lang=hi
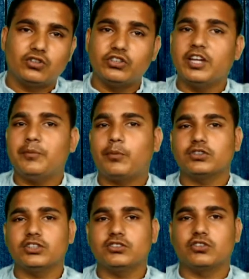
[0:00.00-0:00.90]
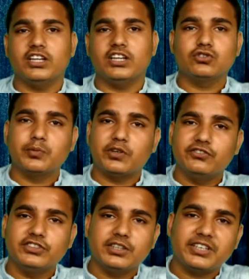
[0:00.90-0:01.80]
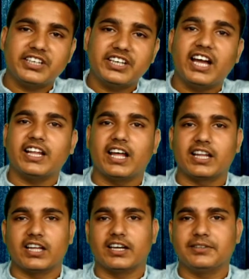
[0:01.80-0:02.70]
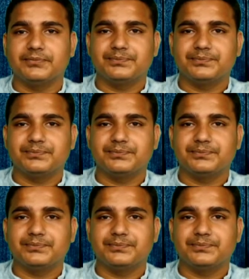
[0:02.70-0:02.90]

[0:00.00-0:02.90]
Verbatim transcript: तो यही प्रोसेस होता है जो सुपरविजन में किया जाता है